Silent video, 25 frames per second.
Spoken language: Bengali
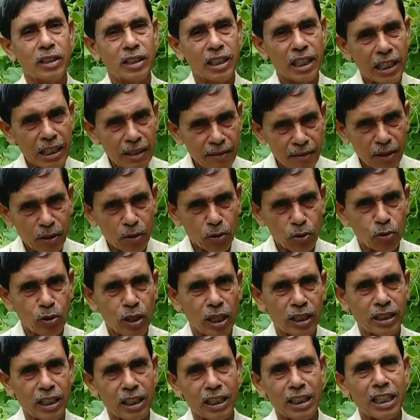রেডিমেড ওষুধ
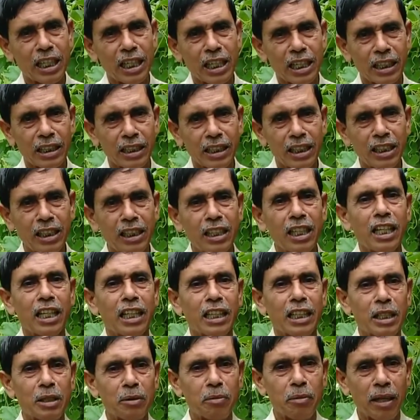একটা কিনে রেখে দিন
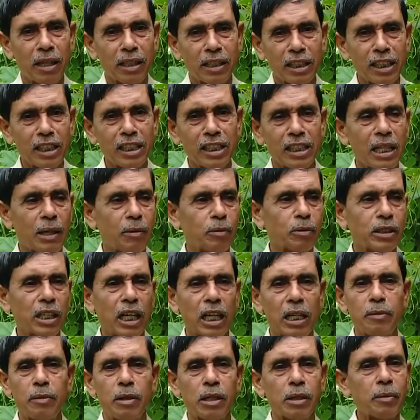নিমারিন যেমন
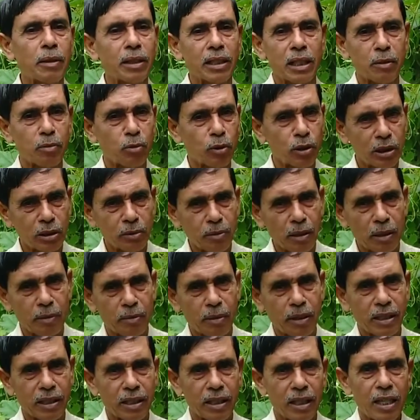কালমেঘ মাথার বলেছি
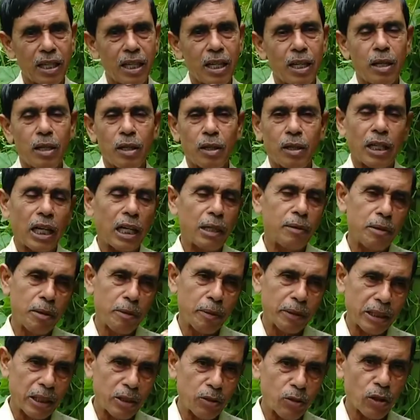বারবার কালমেঘ
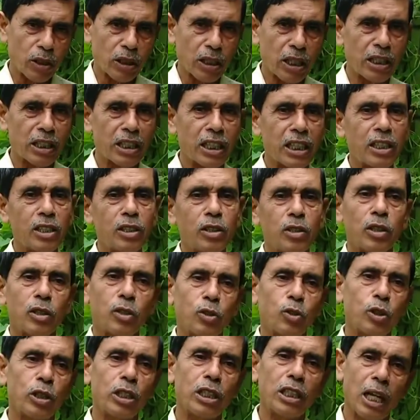পাতার দরকার নেই
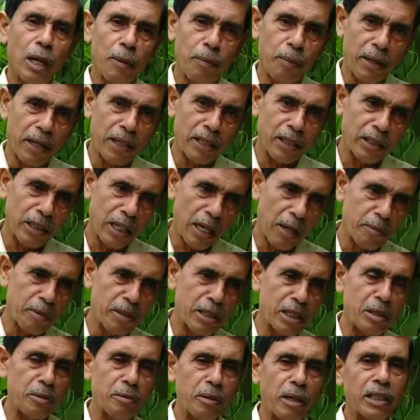যদি না পান আপনি
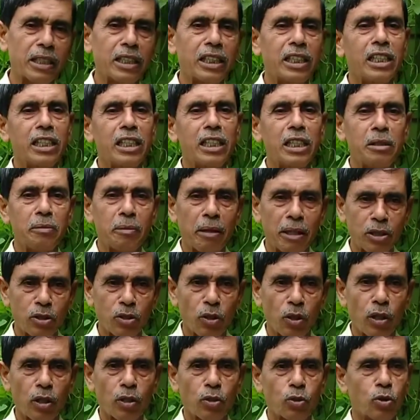নিমারিন নিমা
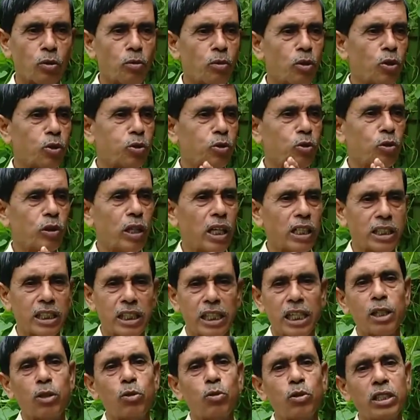জল সমস্ত গাছে
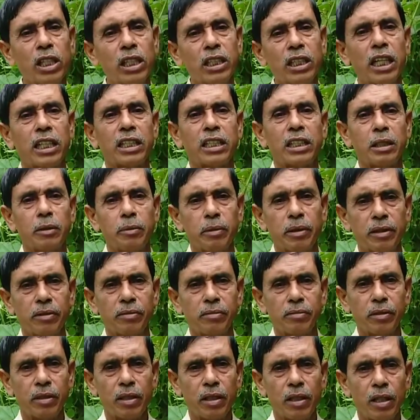এ টু জেড গাছে দেবেন
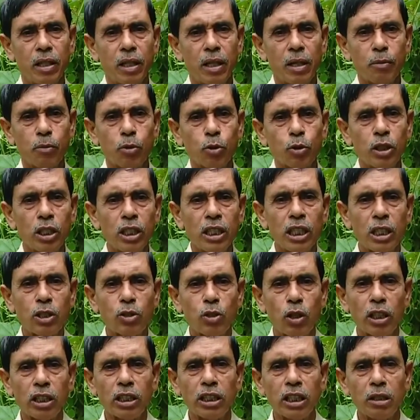প্রতি লিটার
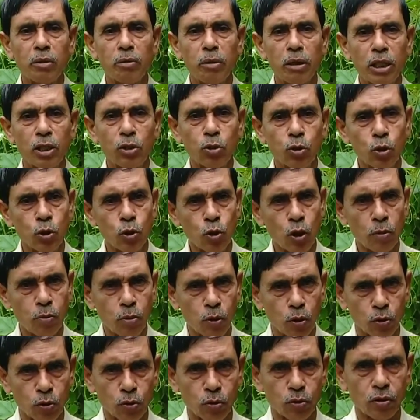জলে তিন মিলি শুধু জৈব
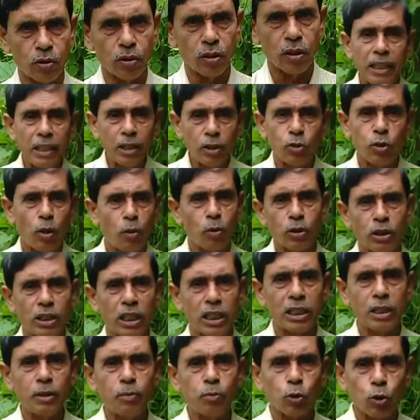ওষুধ সমস্যা
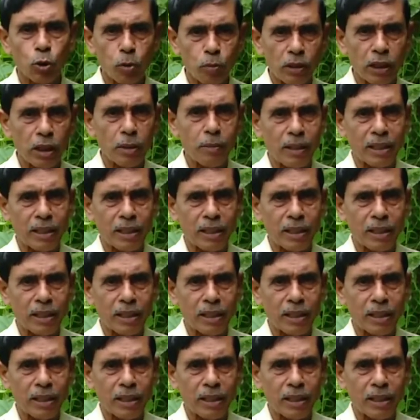কি প্রথম থেকে